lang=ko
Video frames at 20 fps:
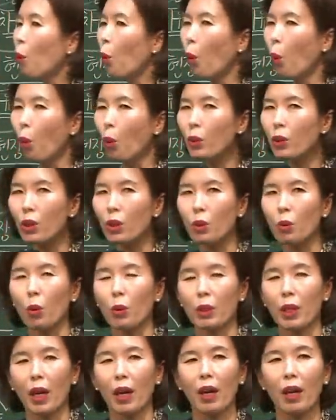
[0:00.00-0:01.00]
모든
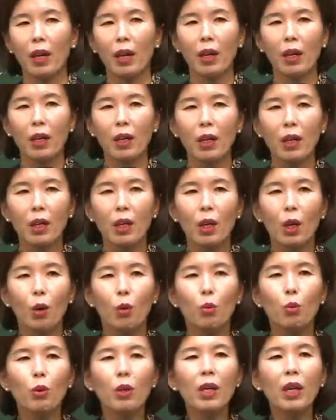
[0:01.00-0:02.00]
곳에
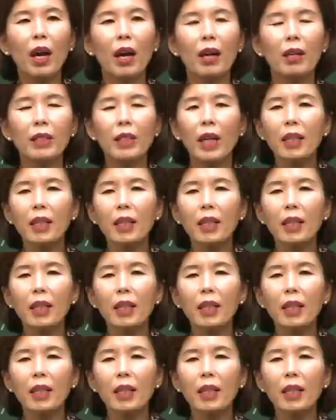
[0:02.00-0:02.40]
우리가